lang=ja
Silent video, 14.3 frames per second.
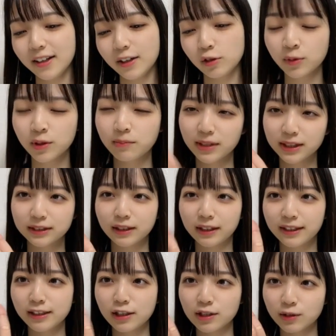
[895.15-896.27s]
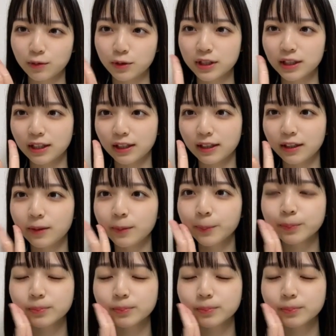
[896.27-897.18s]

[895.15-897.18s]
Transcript: 思いましたレッスンをしながら